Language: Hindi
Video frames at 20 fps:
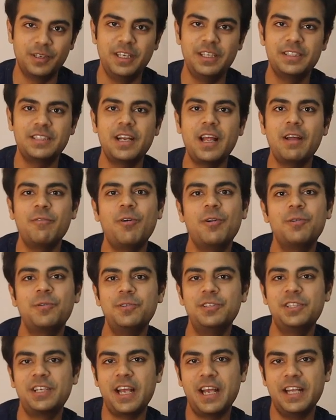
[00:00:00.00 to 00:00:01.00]
तो रीजन आई वांट
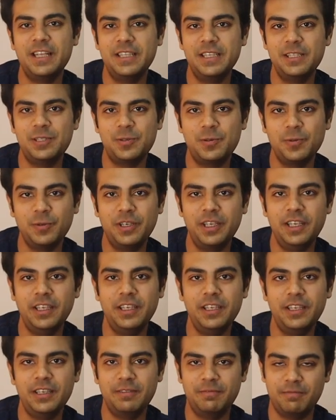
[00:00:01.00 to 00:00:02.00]
टू शेयर दिस स्टोरी
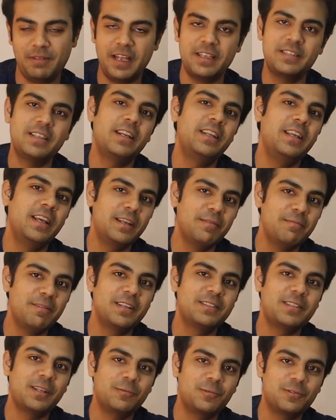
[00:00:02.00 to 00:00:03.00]
ऐसा नहीं है कि
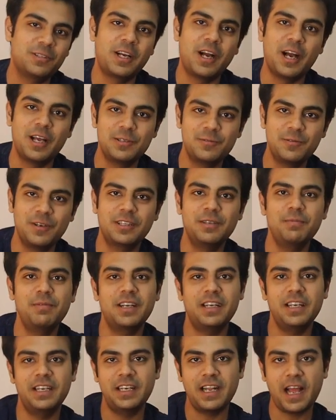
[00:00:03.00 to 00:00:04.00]
मेरे साथ कुछ खास हुआ था
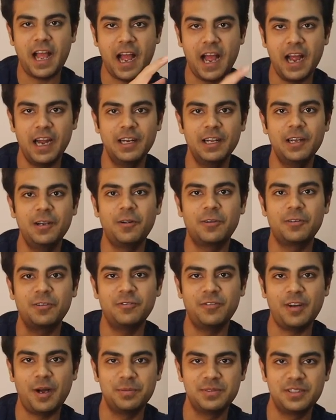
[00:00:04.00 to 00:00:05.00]
बट इट हैड अ लॉट
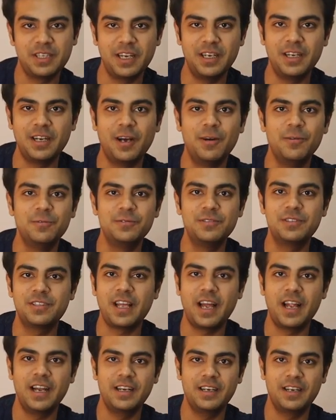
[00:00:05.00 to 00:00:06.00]
ऑफ अप्स एंड
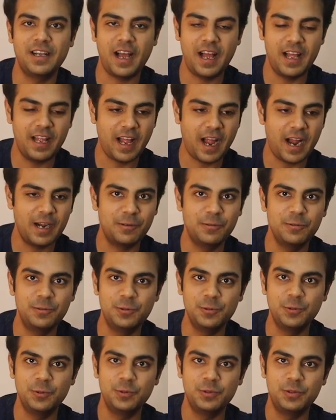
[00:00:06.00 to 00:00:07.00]
डाउन्स एंड आई हैड टू
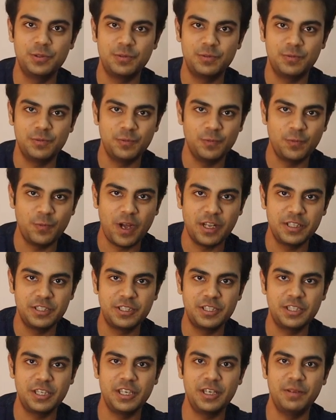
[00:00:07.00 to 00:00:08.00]
चूज वन
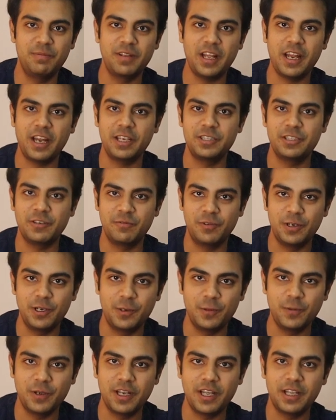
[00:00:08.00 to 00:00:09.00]
स्ट्रीम देन आई
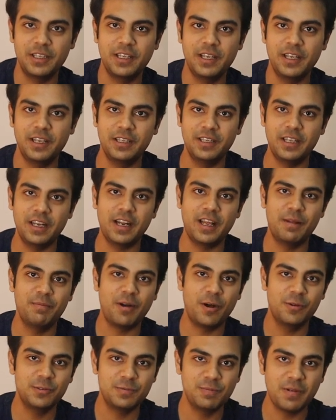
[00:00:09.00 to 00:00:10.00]
शिफ्टेड टू अनदर देन आई
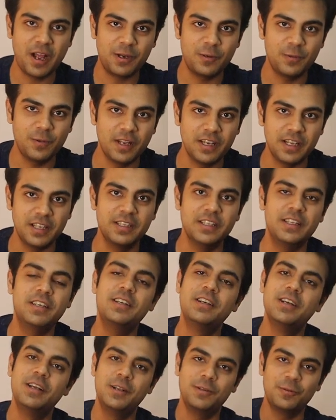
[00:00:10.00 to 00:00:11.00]
बाउंस बैक टू
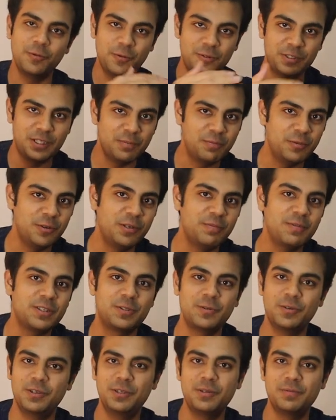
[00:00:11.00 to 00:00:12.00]
अनदर तो उसकी पूरी मैं
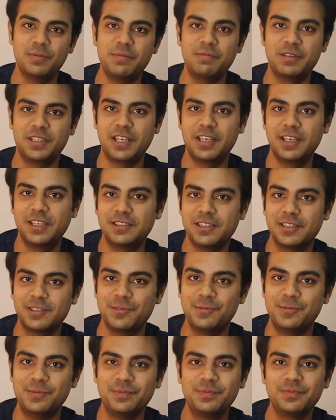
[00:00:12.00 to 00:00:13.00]
स्टोरी तुम्हें बताना
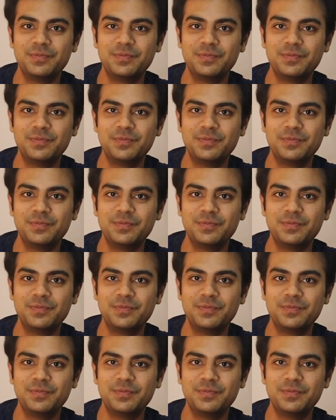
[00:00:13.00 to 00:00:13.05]
चाहता